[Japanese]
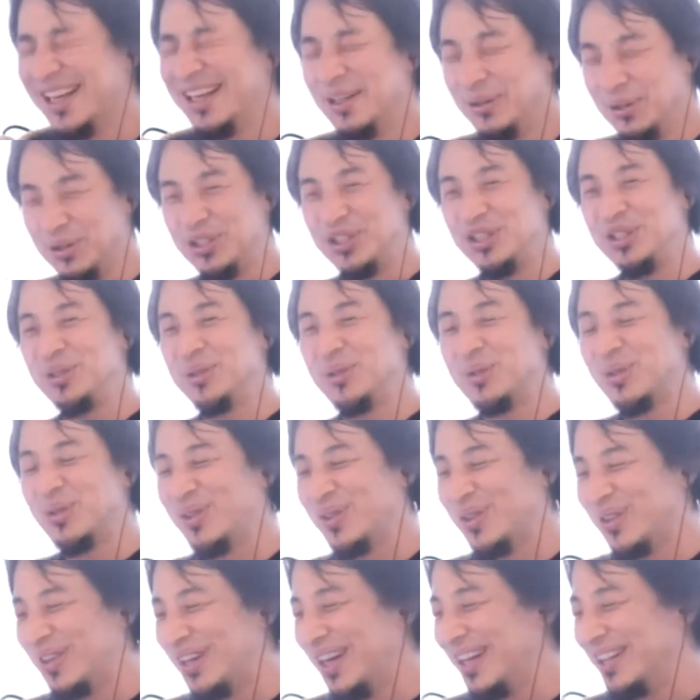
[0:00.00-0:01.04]
牛
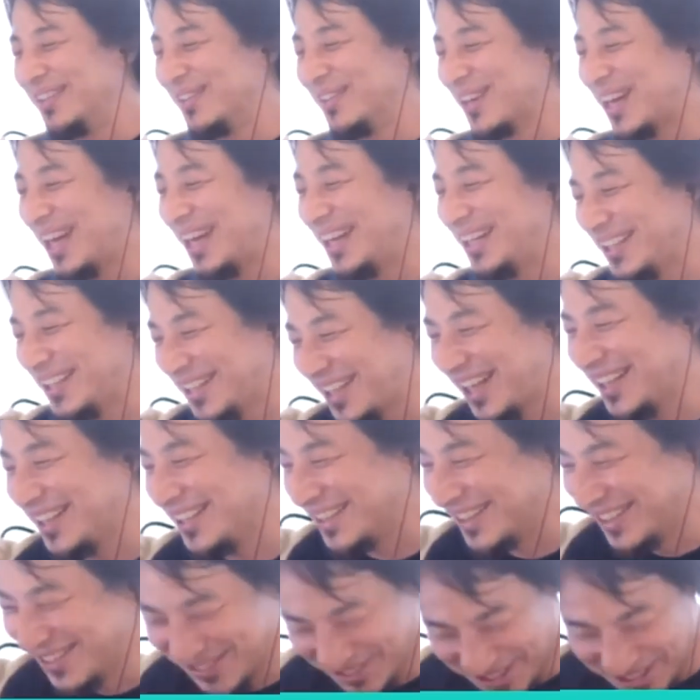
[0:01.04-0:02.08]
を、あの、買いたいって
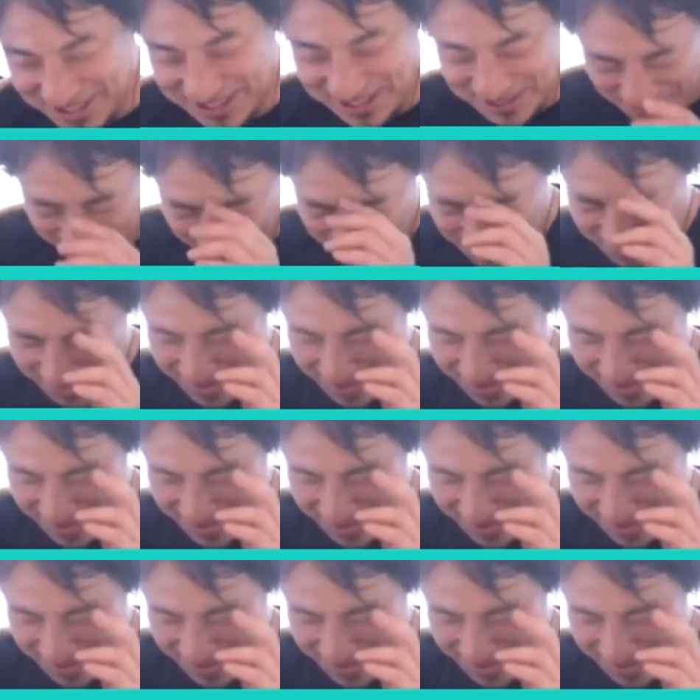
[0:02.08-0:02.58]
言ったんですよ。